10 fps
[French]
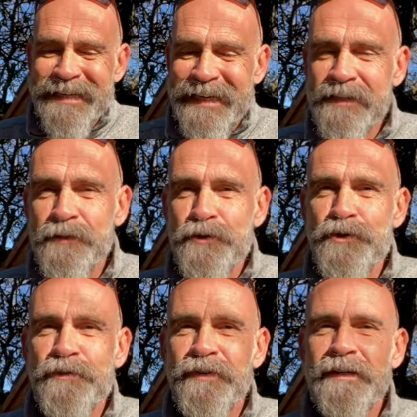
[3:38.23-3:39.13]
qu'est-ce que
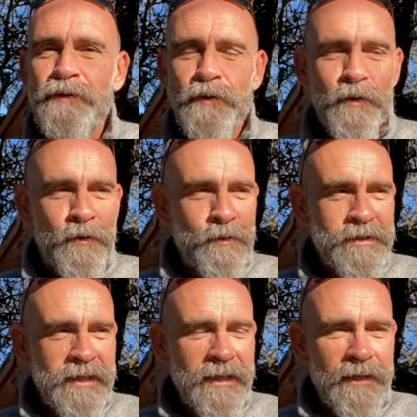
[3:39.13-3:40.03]
je vais te
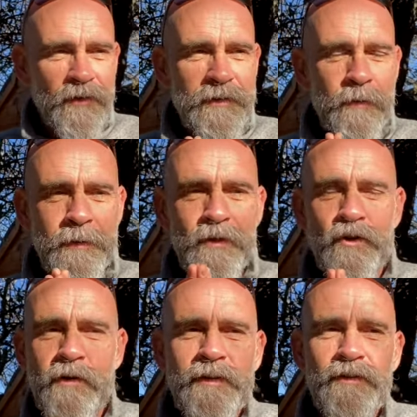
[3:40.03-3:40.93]
conseiller Dans un premier
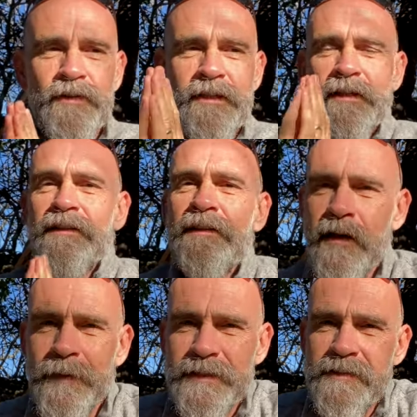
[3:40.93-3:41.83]
temps, j'ai envie de te dire
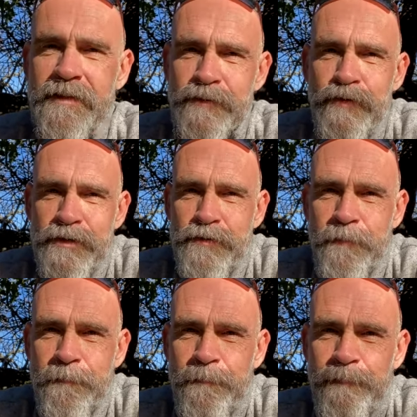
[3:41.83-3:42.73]
dédramatise la situation
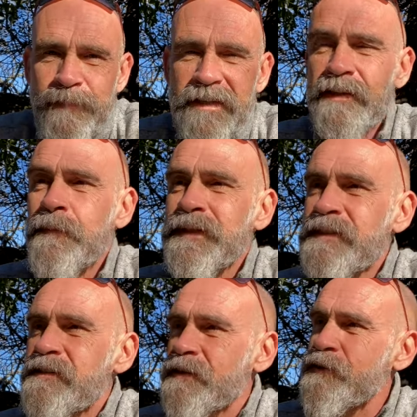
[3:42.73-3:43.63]

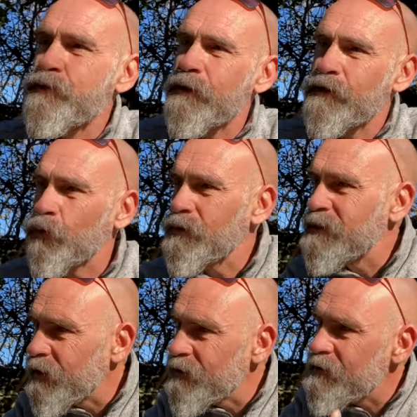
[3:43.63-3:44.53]
dédramatise la situation.
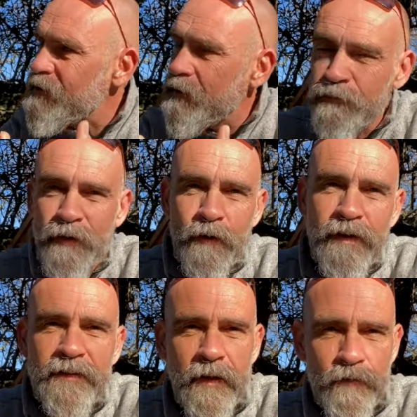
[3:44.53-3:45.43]
Si tu as décidé de faire une
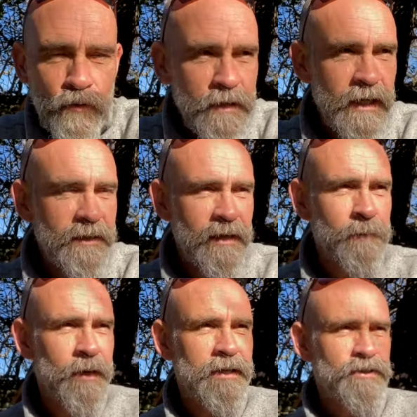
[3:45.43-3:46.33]
interview de quelqu'un,
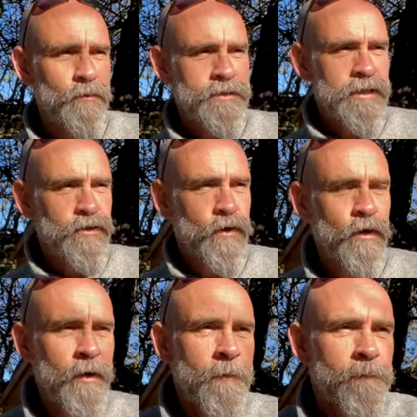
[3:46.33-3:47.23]
par exemple, c'est que
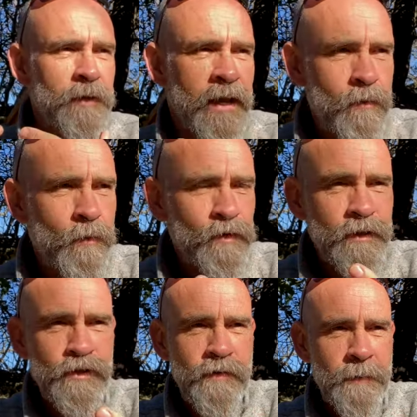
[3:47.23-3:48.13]
à un moment
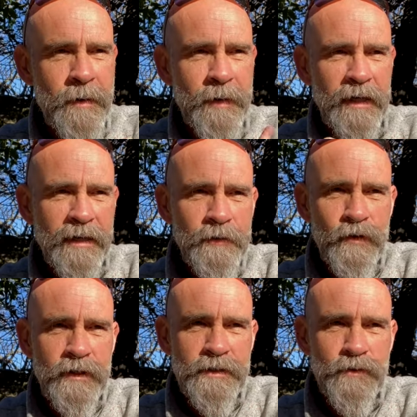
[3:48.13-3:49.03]
donné, tu vas préparer
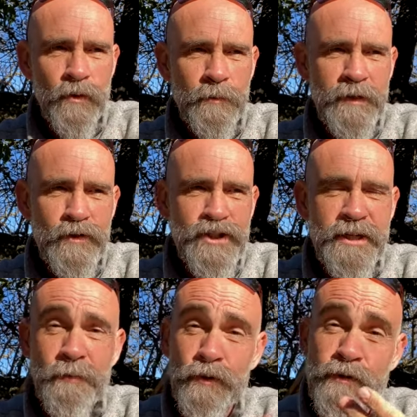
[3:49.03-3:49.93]
quelques questions, puis
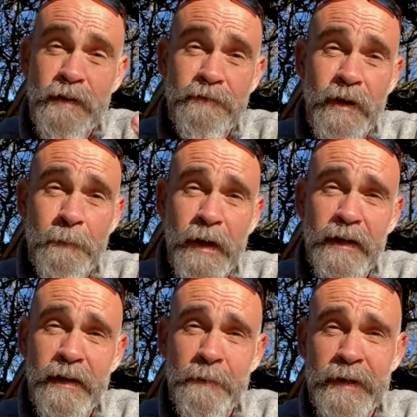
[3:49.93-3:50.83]
logiquement, tu vas faire
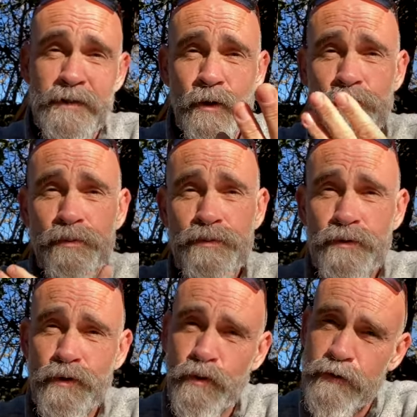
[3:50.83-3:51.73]
parler la personne plus
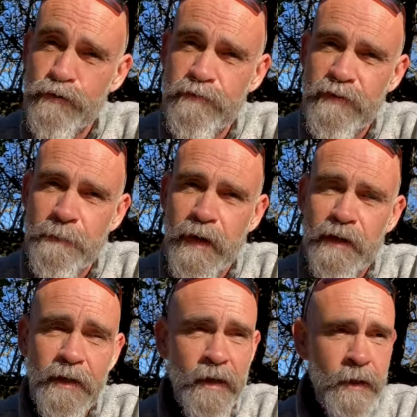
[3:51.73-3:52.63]
que toi, tu ne vas
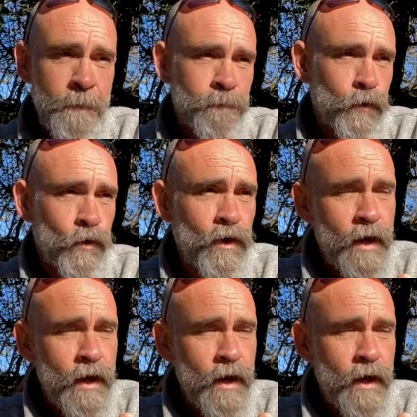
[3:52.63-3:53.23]
parler. Donc,